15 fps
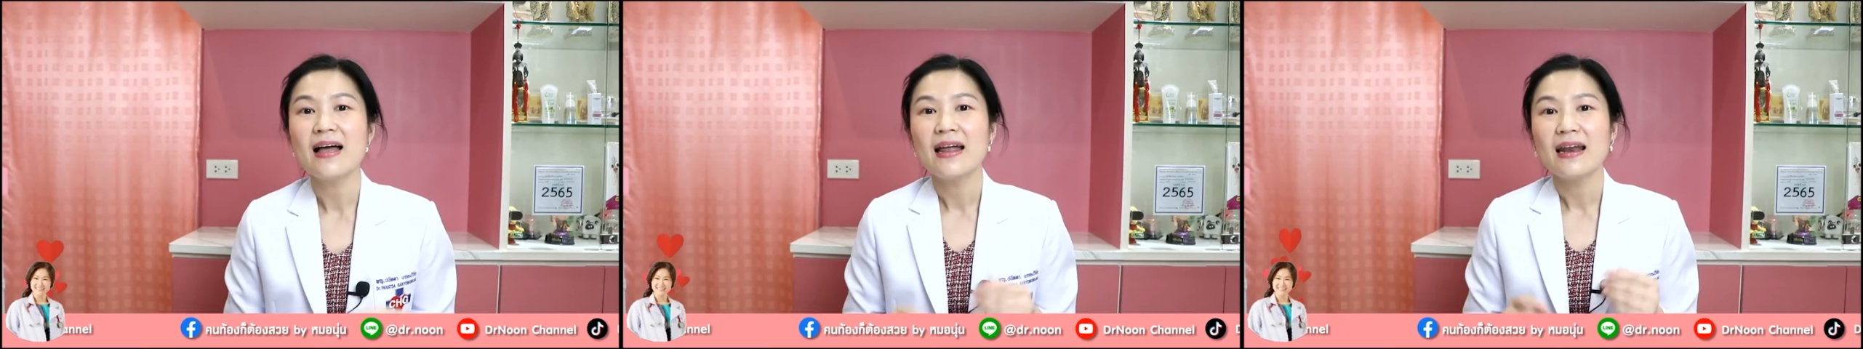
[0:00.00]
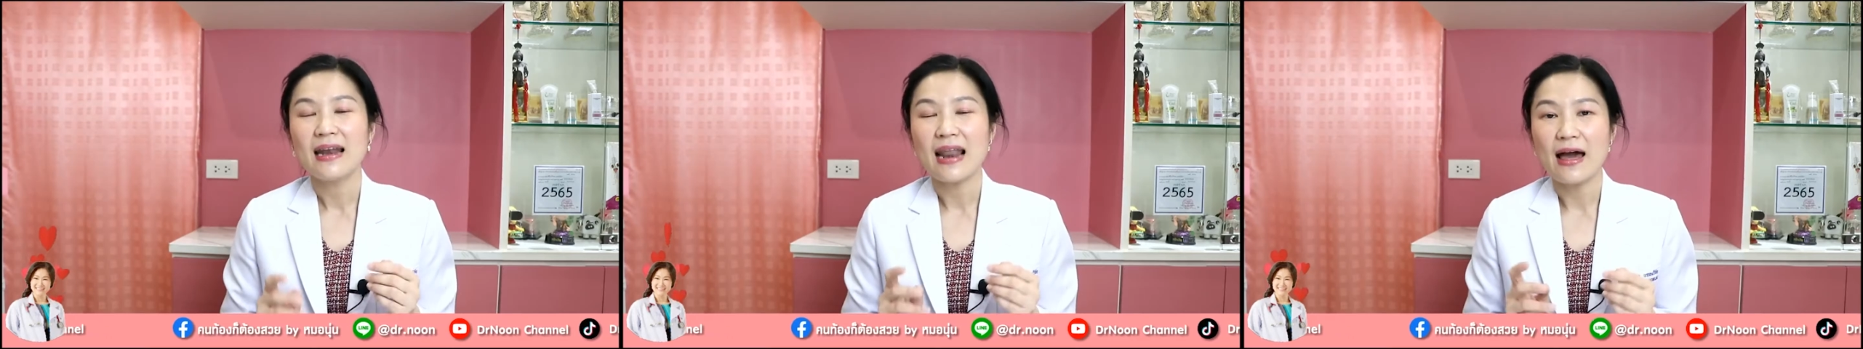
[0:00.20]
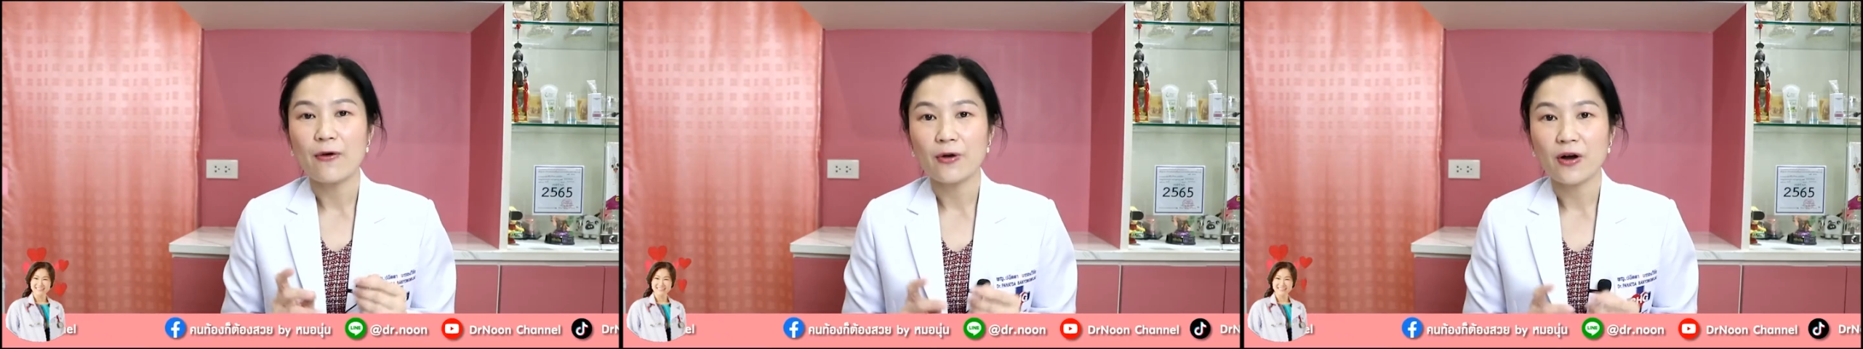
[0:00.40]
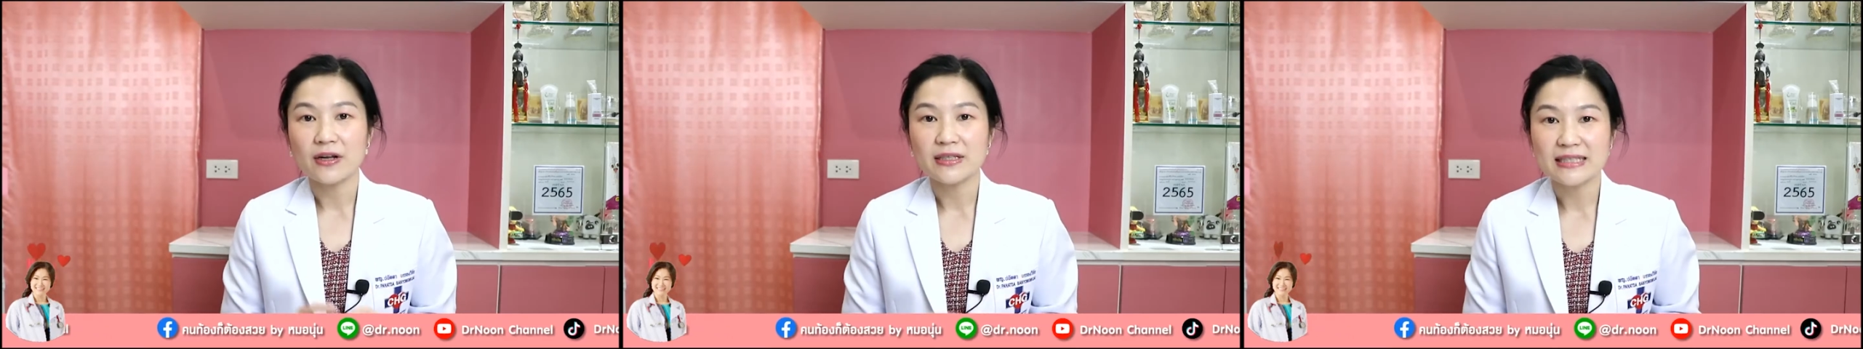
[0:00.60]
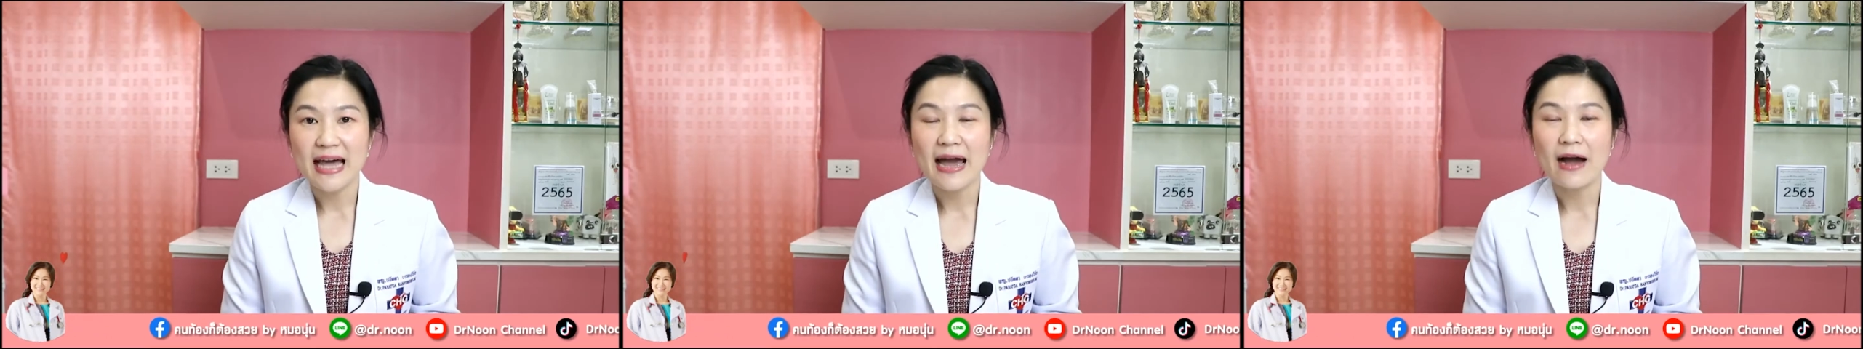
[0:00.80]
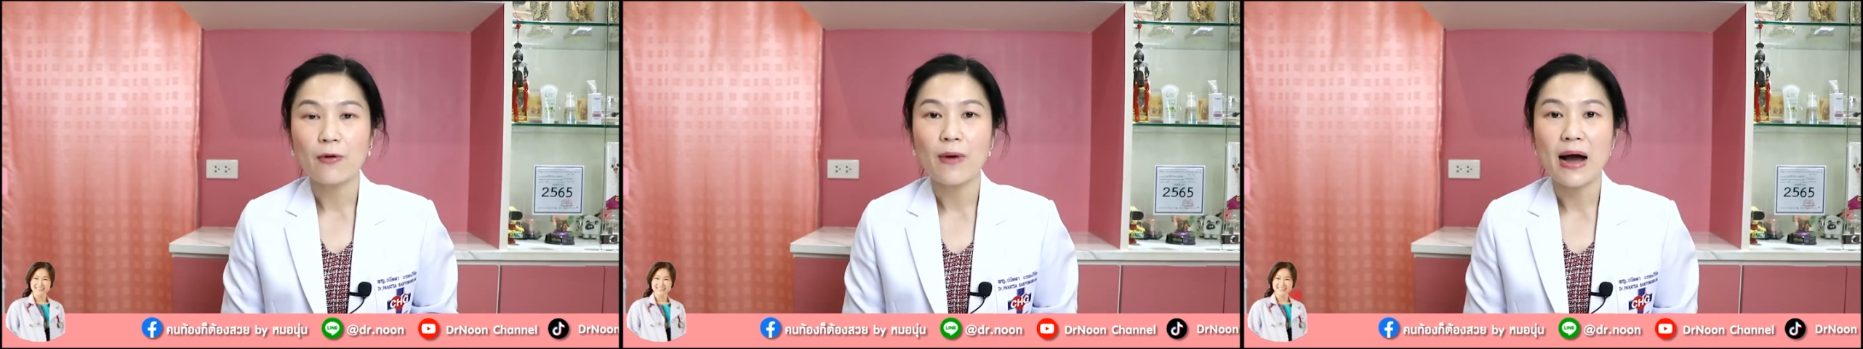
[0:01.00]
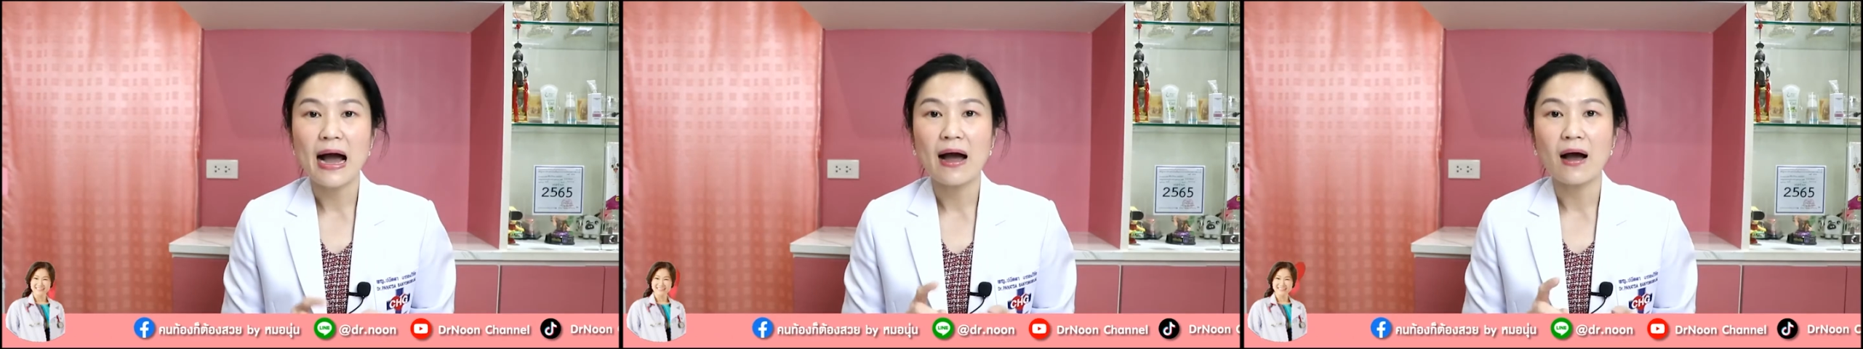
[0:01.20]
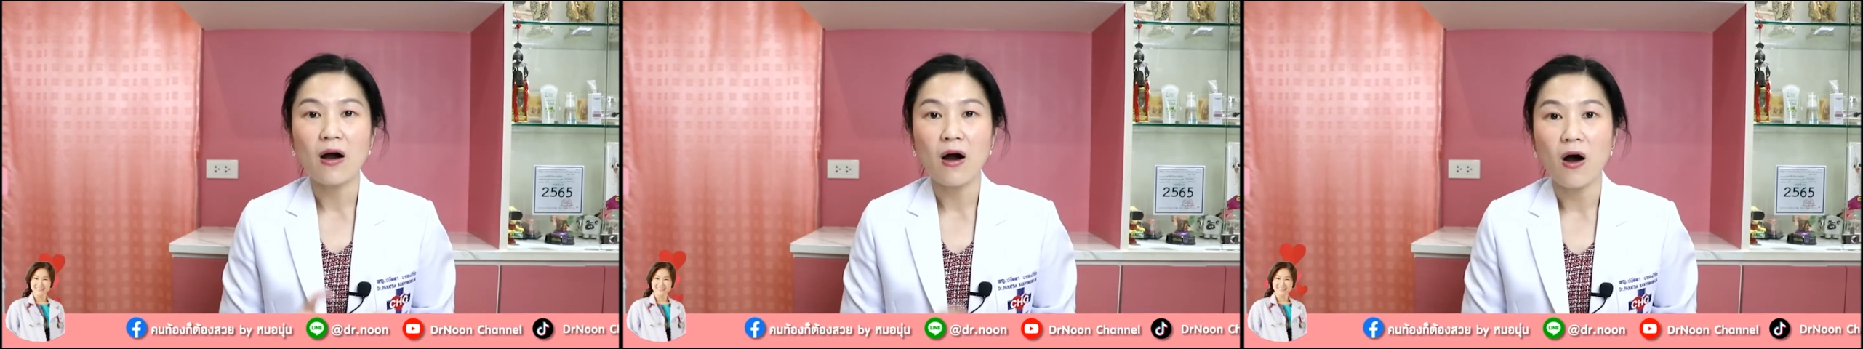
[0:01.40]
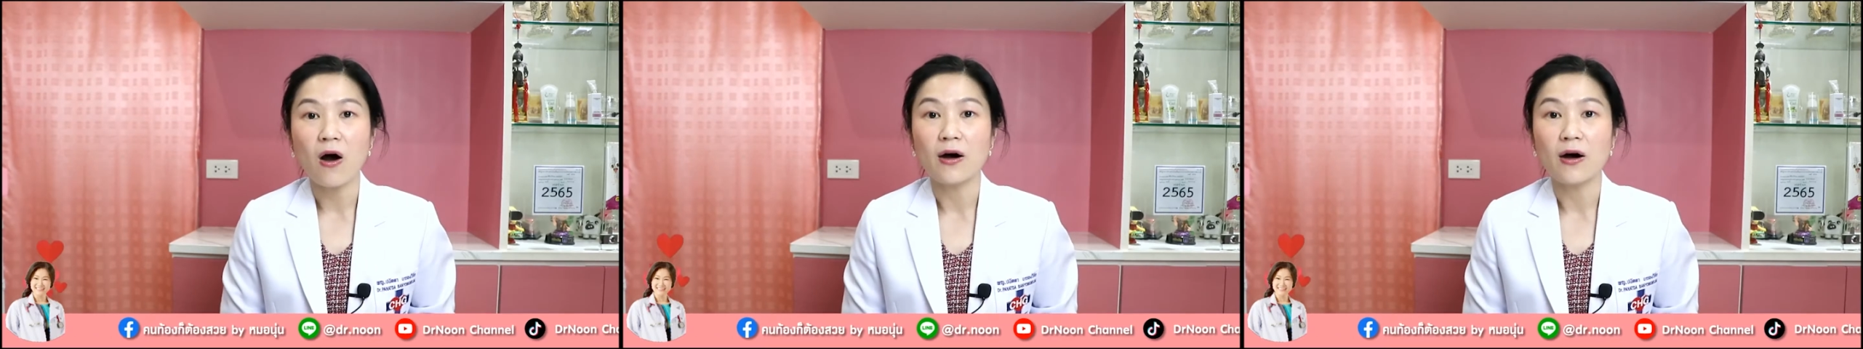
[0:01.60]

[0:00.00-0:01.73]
แล้วก็แจ้งว่าขอ